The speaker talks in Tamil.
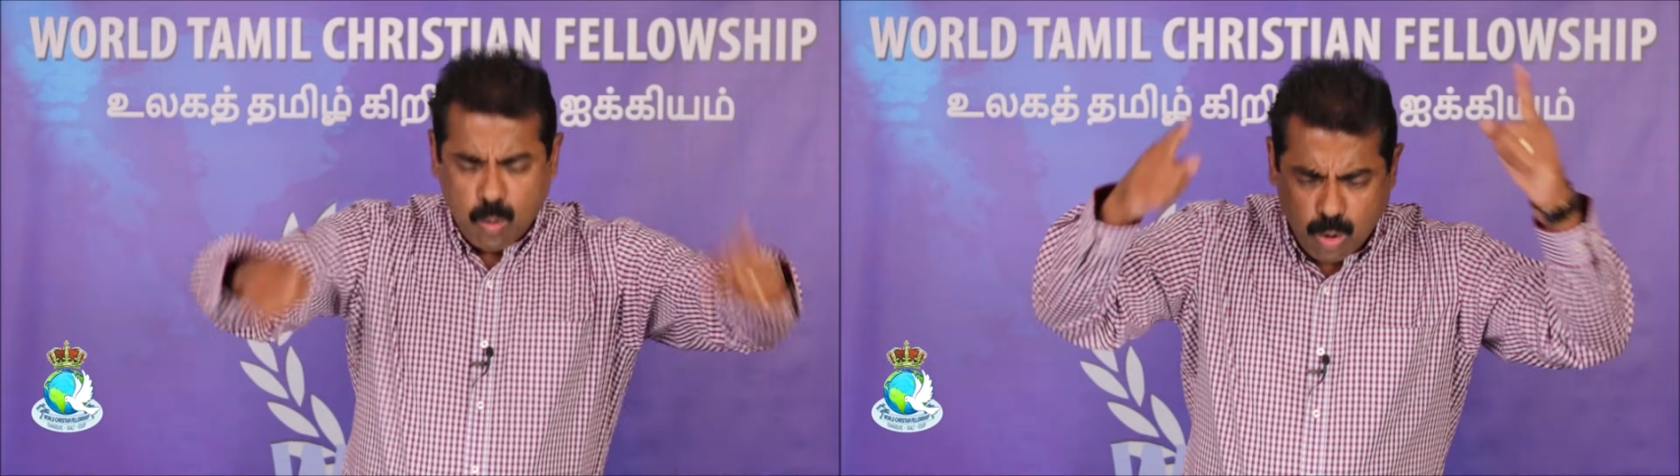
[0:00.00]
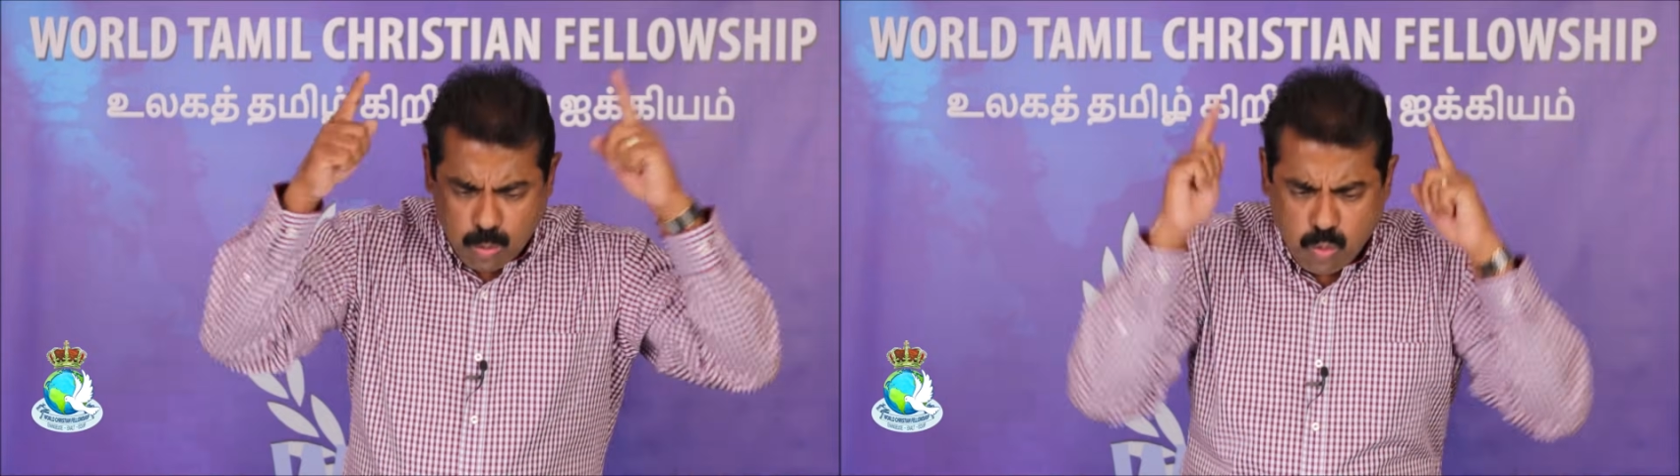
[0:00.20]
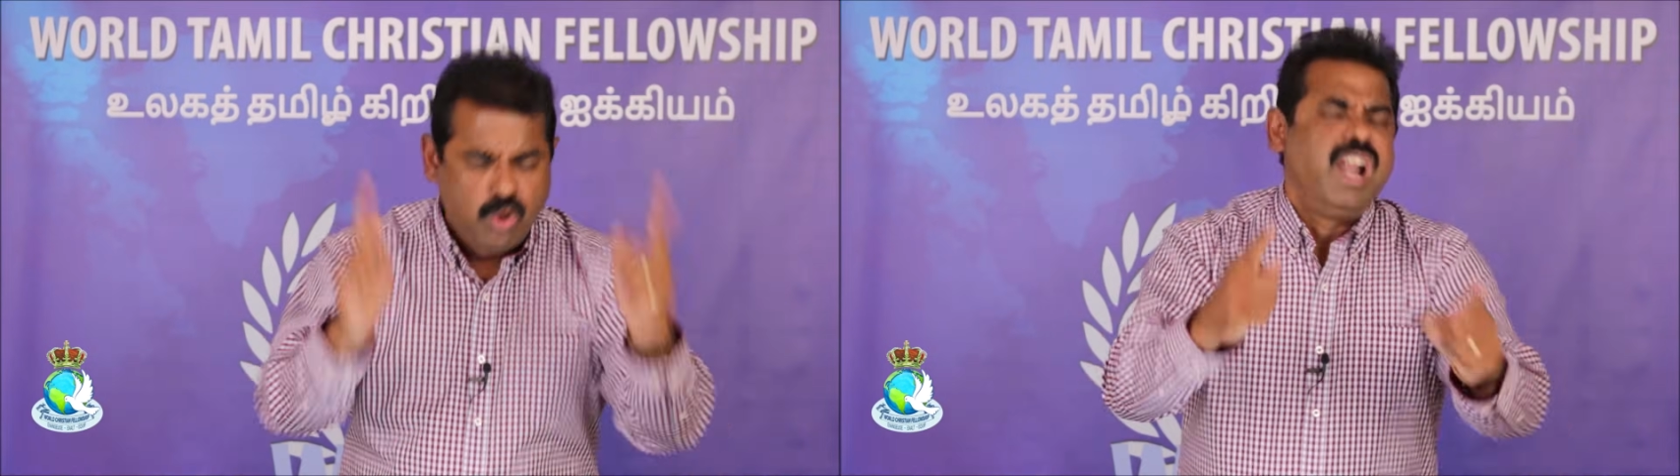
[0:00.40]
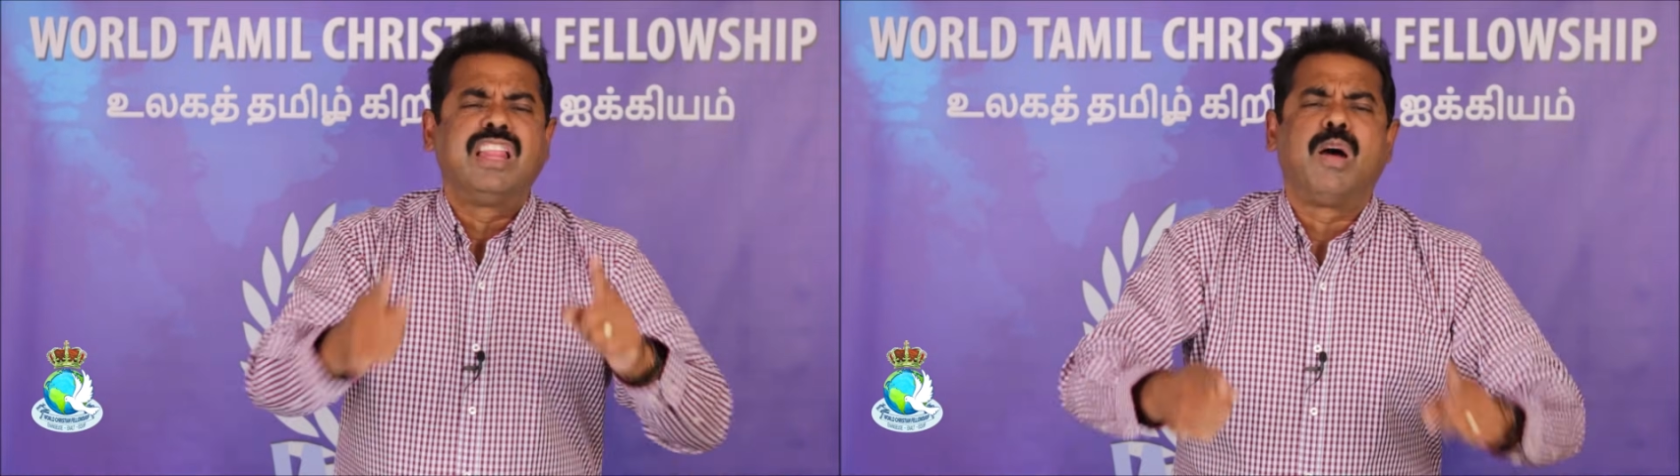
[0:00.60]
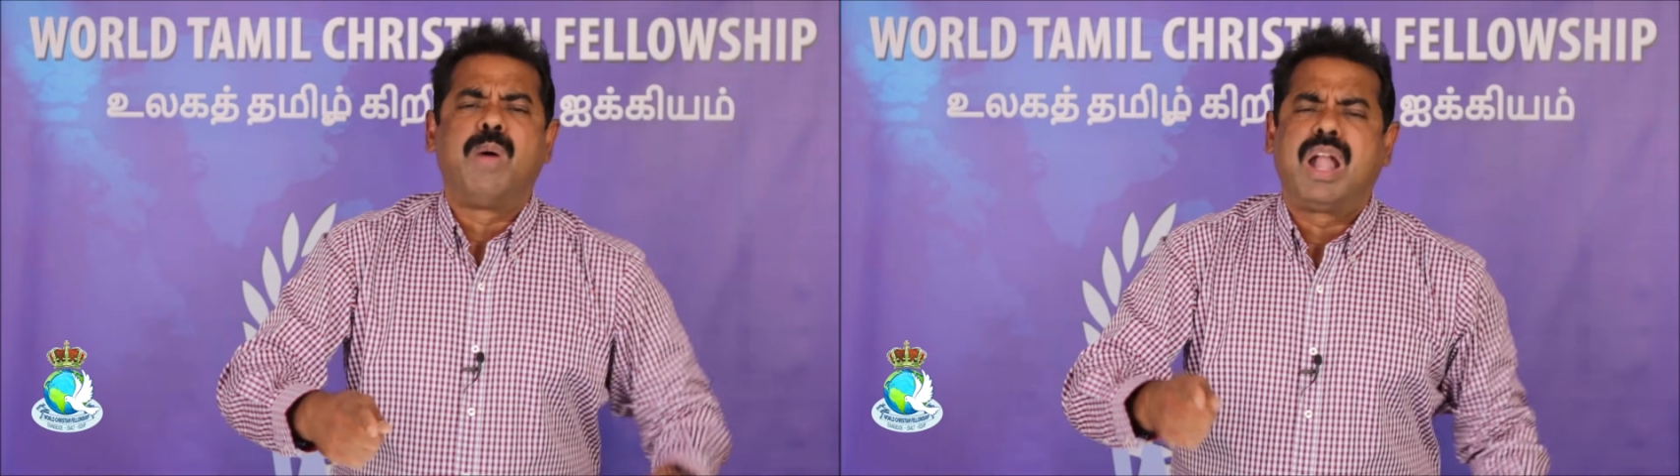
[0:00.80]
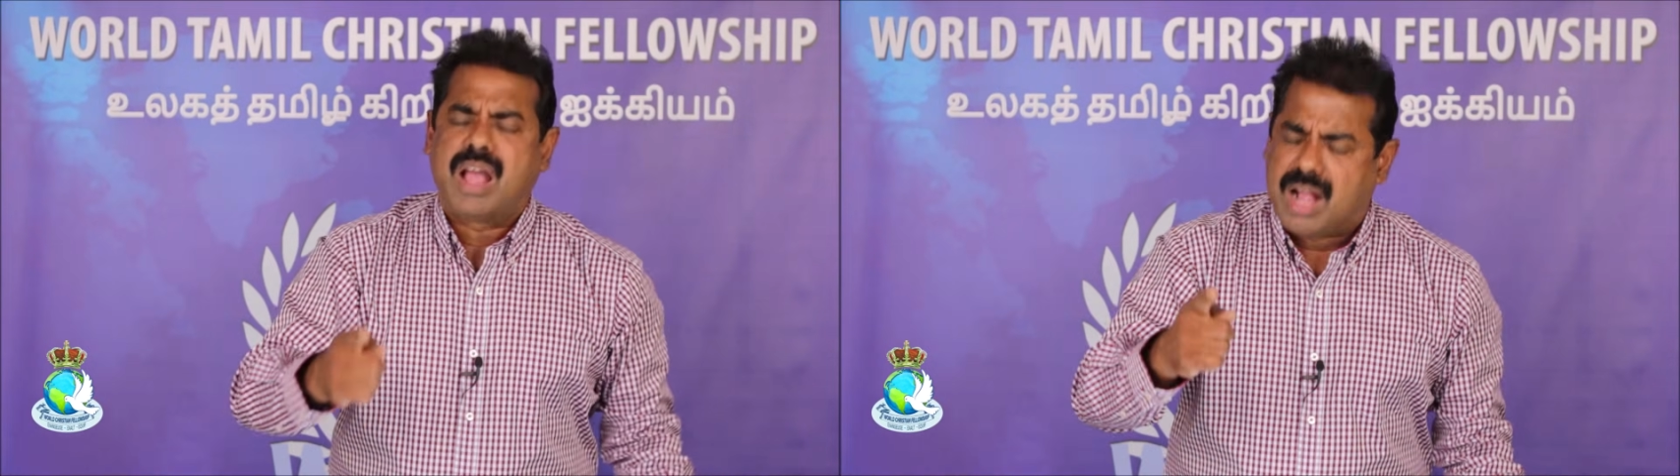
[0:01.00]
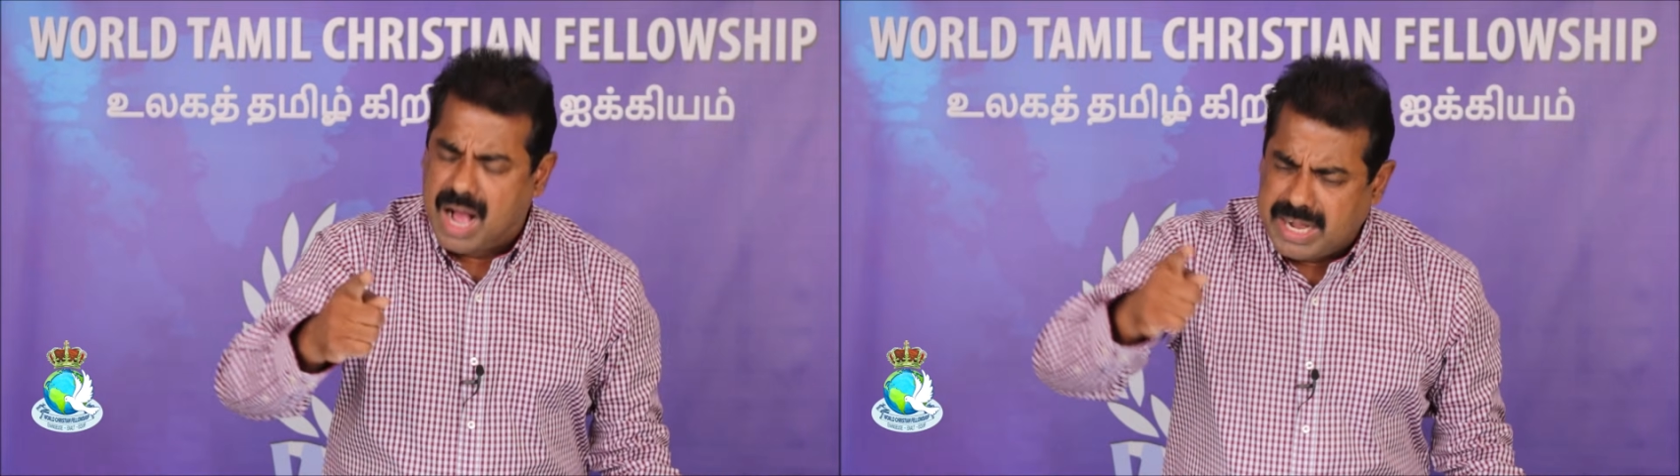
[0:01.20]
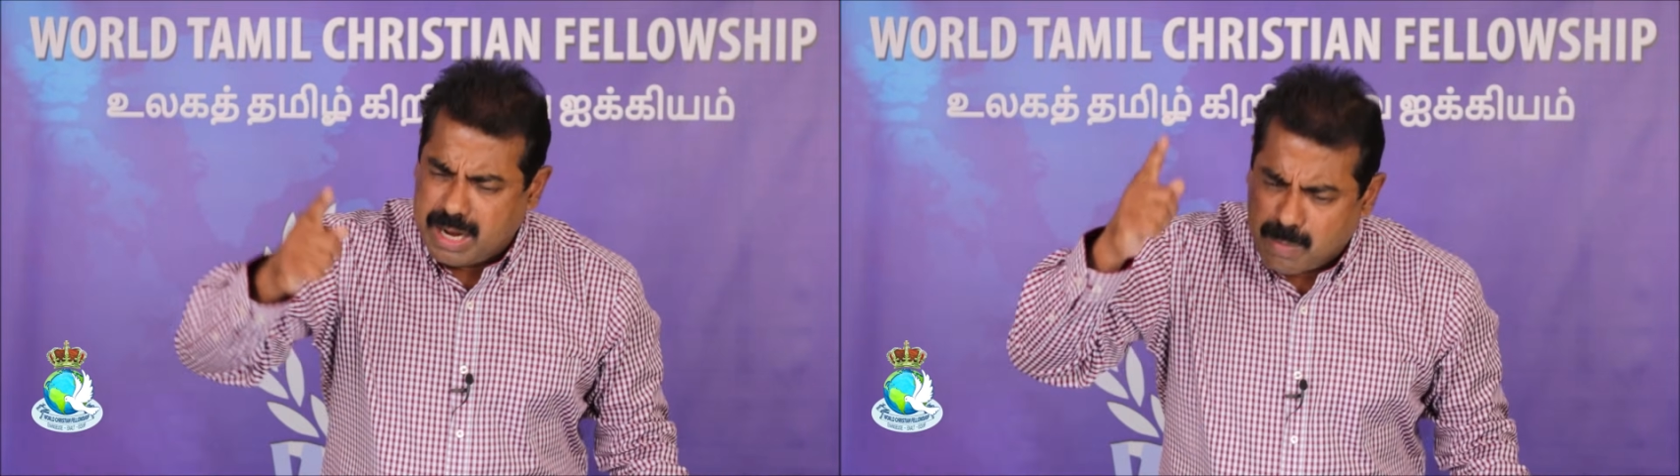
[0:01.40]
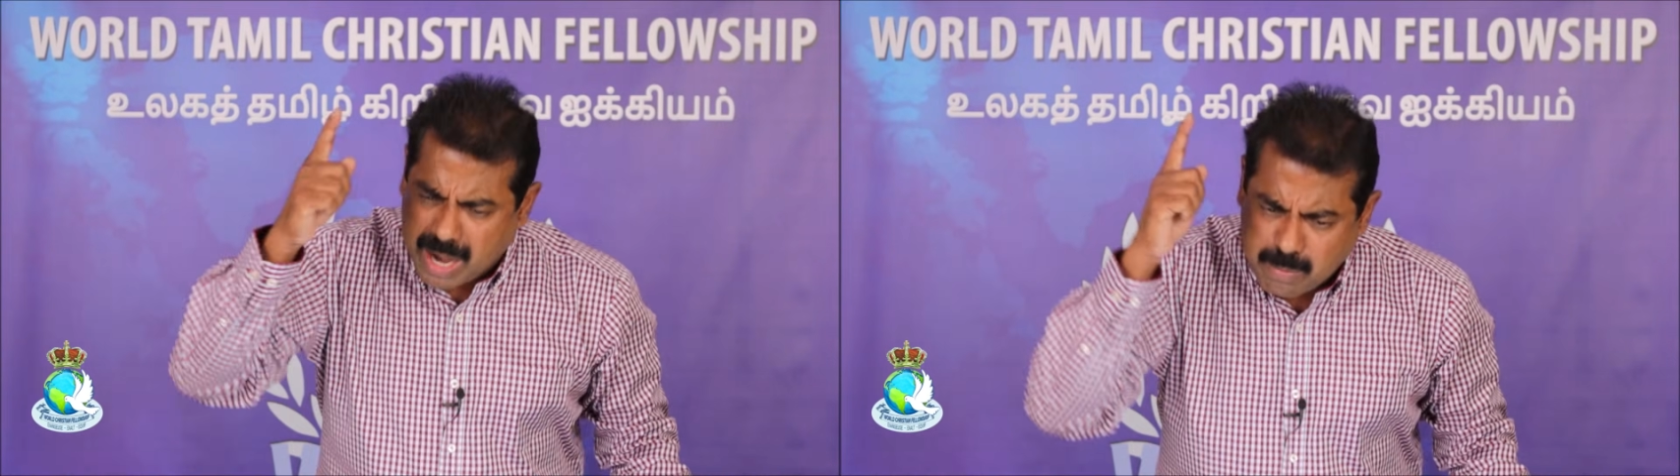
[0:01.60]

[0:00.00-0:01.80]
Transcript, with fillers: ஒரு உன்னதமான காரியமாய்